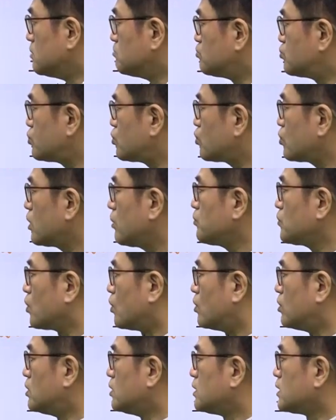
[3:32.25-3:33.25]

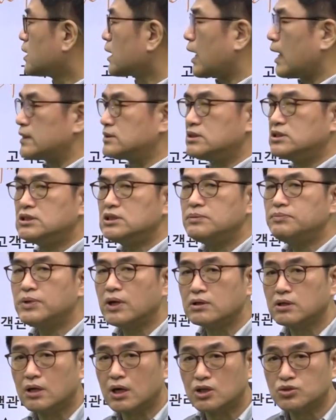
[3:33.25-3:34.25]
프로그램도 같이
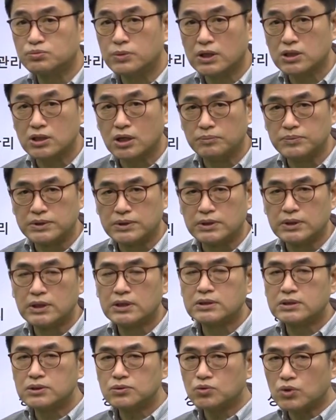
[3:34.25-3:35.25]
변경할 수밖에 없는
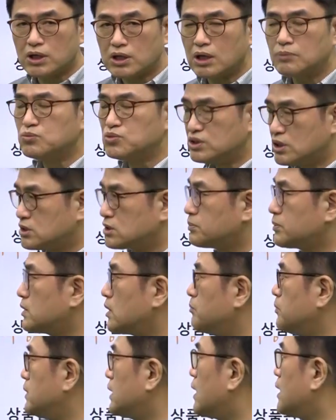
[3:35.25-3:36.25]
그런 또 하나의 문제점이
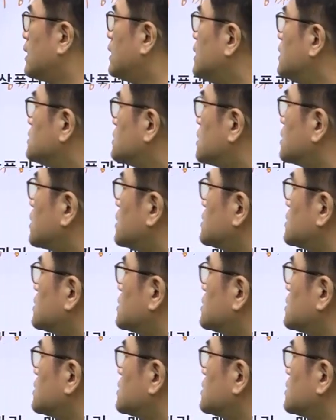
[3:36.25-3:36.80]
일어납니다. 저걸